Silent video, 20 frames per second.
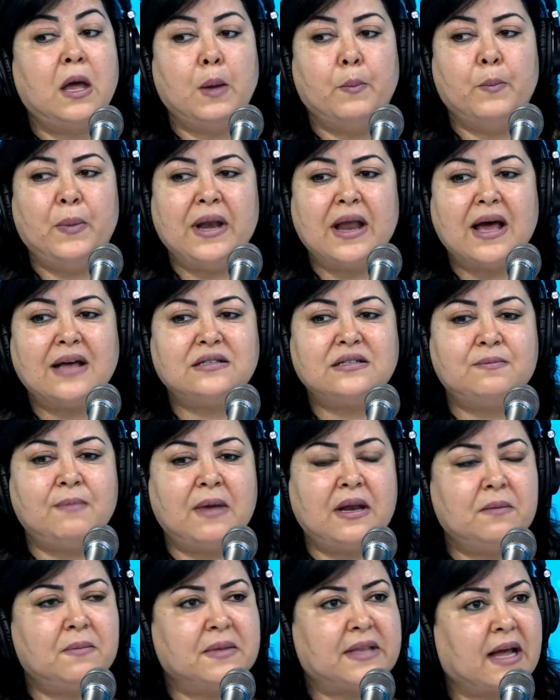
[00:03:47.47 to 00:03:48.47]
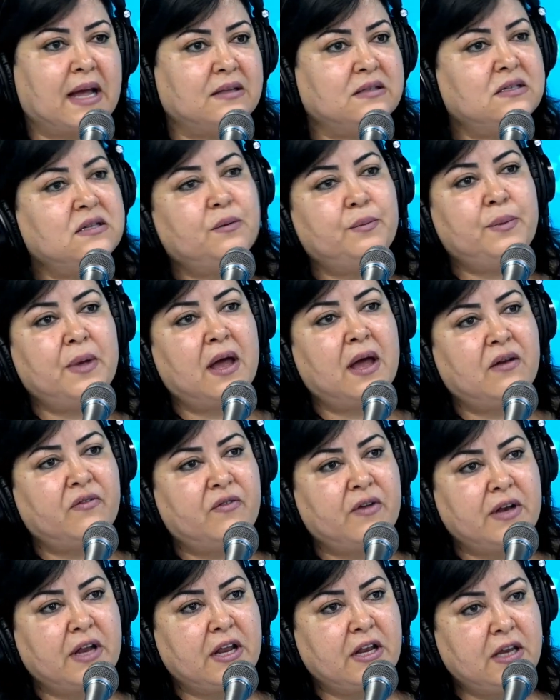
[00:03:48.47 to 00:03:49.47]
بالازمه اللي متعدين بها
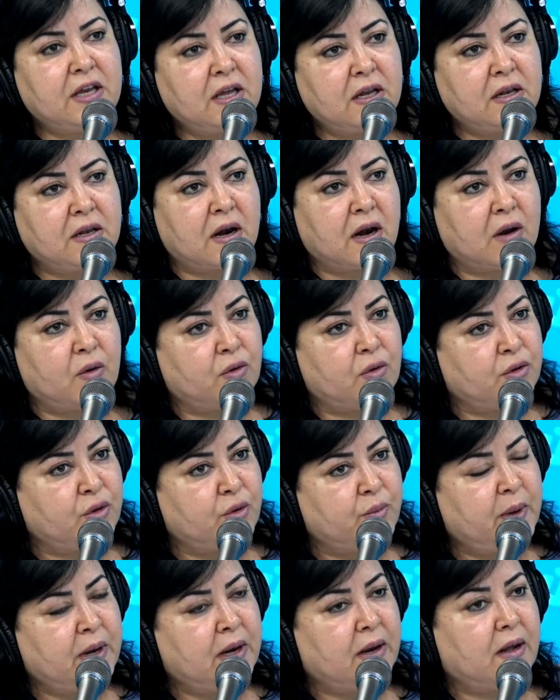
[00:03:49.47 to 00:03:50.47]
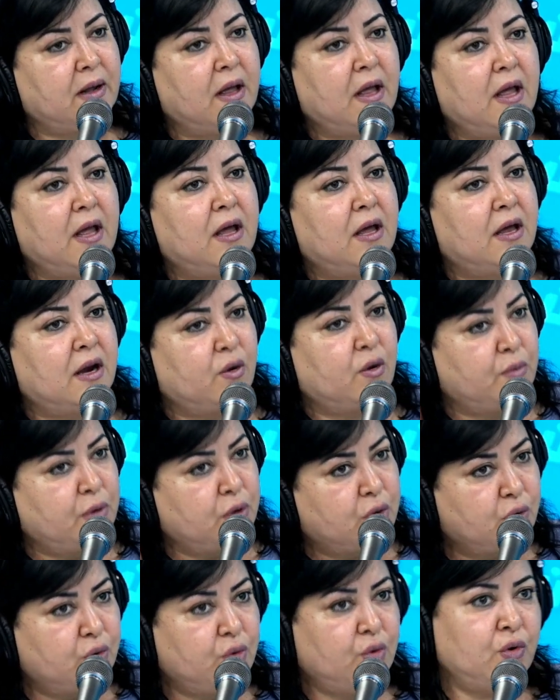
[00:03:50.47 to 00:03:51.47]
الفنانين راهو رد بالك راهو من
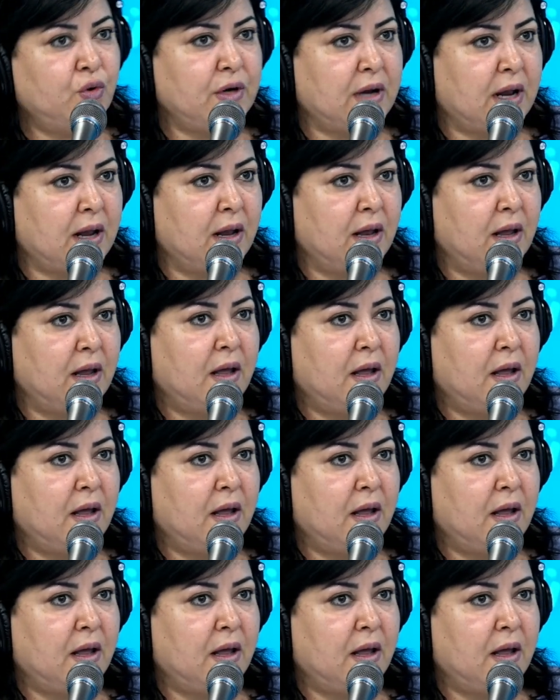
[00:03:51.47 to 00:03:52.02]
كورونا